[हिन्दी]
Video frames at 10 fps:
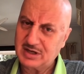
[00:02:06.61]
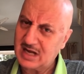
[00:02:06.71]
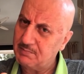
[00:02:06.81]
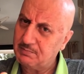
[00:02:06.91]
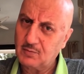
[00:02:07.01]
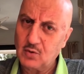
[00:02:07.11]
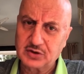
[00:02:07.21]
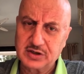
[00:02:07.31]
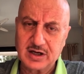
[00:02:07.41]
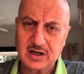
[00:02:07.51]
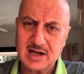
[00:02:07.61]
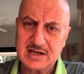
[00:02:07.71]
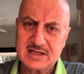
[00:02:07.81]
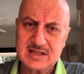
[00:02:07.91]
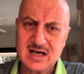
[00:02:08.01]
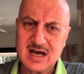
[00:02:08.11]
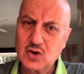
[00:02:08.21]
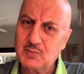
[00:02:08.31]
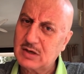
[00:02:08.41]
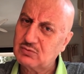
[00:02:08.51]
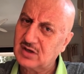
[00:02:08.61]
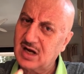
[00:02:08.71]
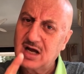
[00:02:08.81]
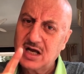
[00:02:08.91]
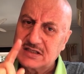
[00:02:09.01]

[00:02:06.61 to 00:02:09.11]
बिना प्रवोक किए गाली देता है तो मैं उसका